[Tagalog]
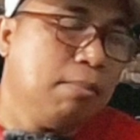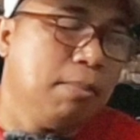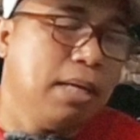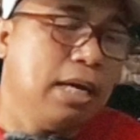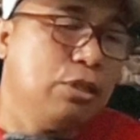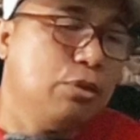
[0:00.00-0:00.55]

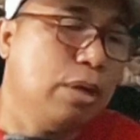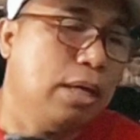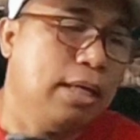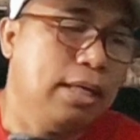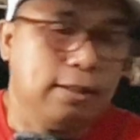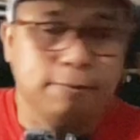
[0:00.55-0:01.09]
Malakas yung
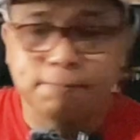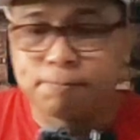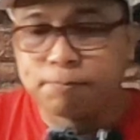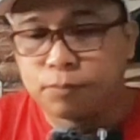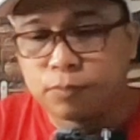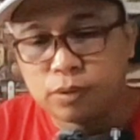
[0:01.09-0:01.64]
hangin.
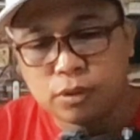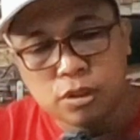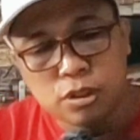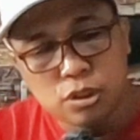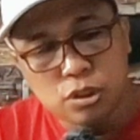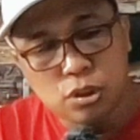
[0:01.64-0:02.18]

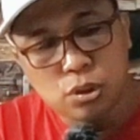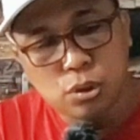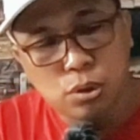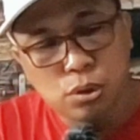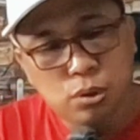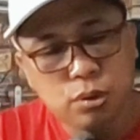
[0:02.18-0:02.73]
So,
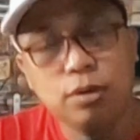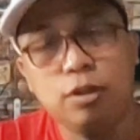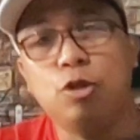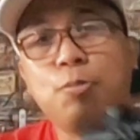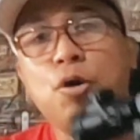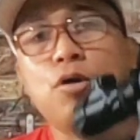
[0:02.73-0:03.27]

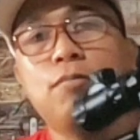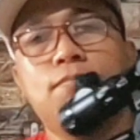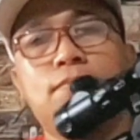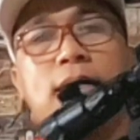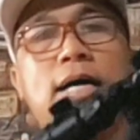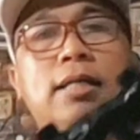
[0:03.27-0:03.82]
ito po
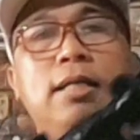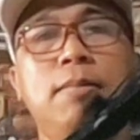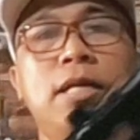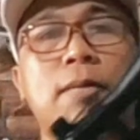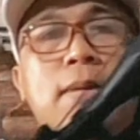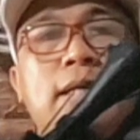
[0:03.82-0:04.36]
ang ating
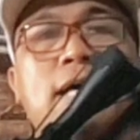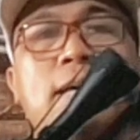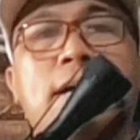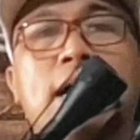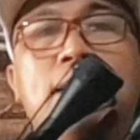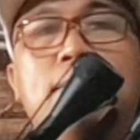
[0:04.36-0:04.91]
binebenta
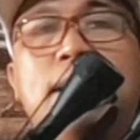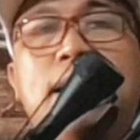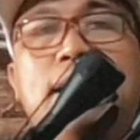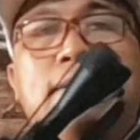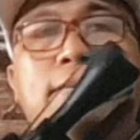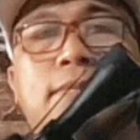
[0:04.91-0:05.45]
mga kaibigan.